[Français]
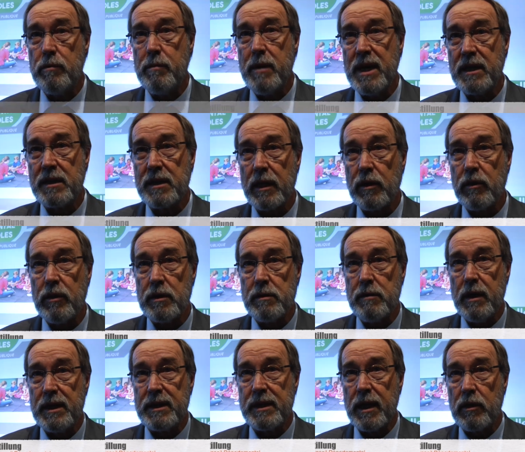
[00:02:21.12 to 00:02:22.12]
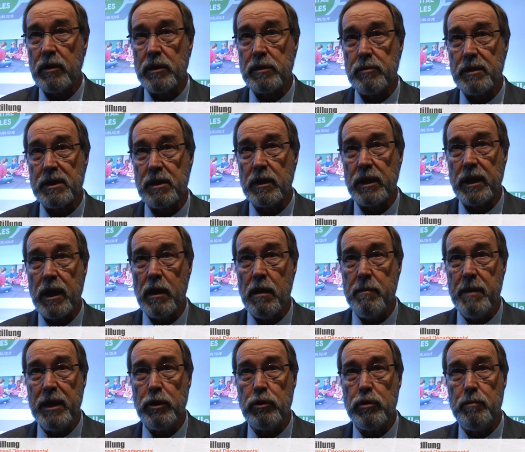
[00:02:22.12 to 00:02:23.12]
de Metz à Creuswald 50-60
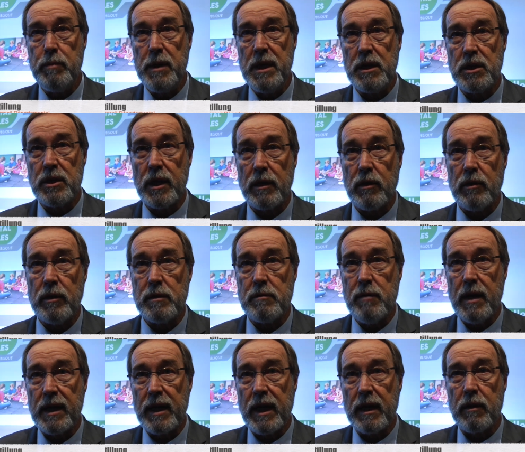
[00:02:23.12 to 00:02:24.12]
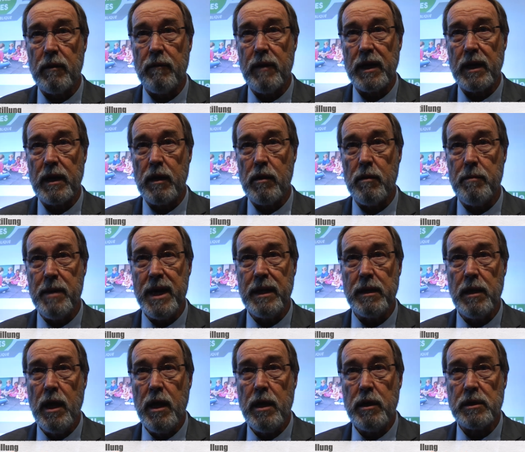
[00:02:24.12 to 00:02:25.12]
km, de Beach à Creuswald 80
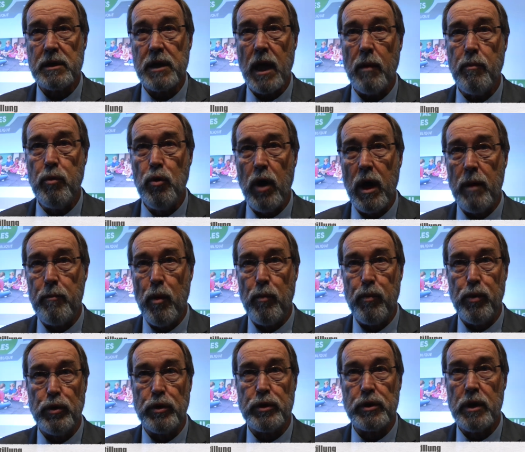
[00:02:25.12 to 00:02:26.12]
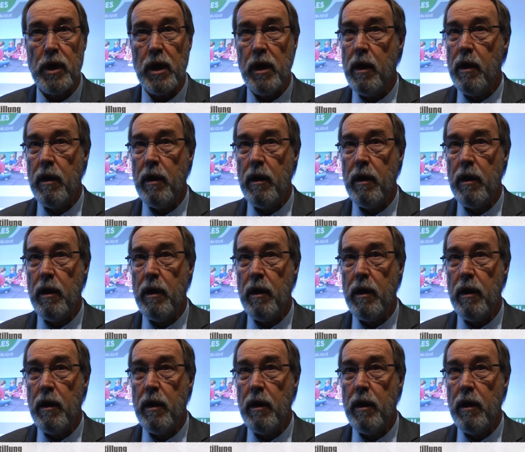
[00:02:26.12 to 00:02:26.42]
km, ça rebourre un peu plus.